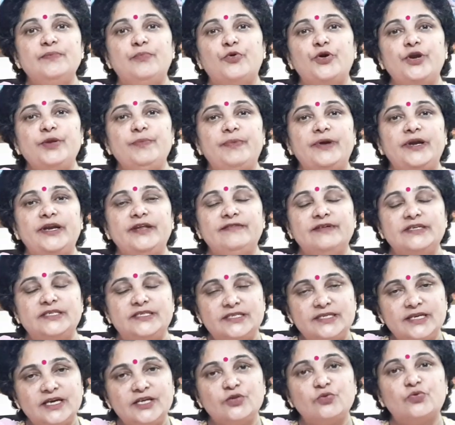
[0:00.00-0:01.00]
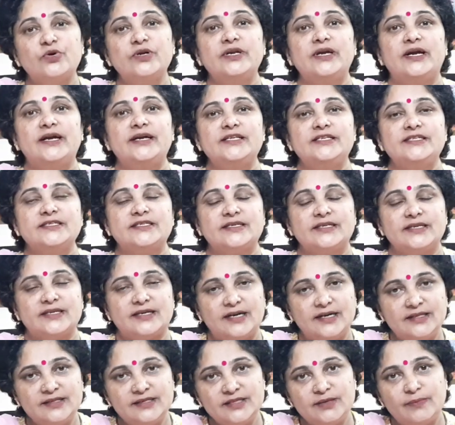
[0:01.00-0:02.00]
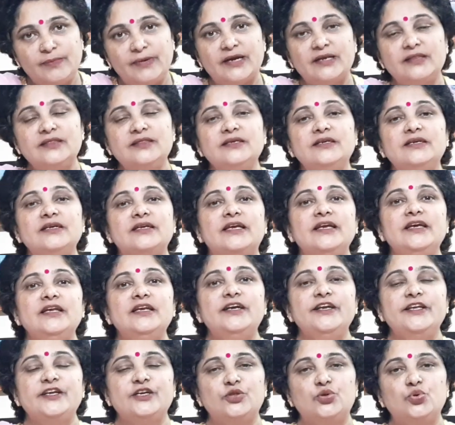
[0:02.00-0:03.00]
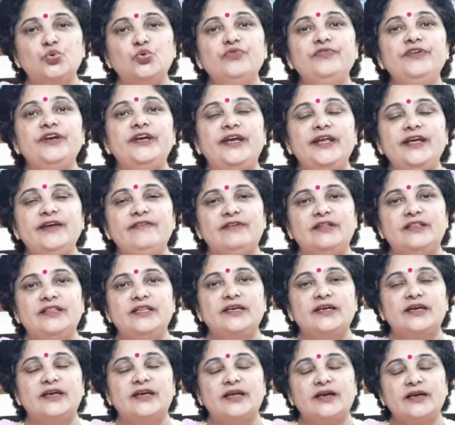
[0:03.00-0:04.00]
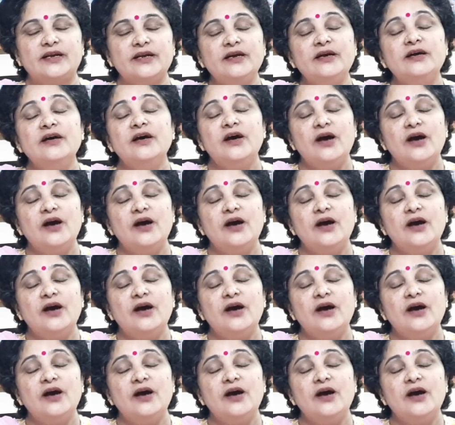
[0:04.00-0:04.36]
பொடி பண்ணி வச்சுட்டு அது கூட நாட்டு சக்கரை கலந்து அந்த மரத்துக்கு கீழே நீங்கள் தூவிட்டே வந்தீங்கன்னாக்கா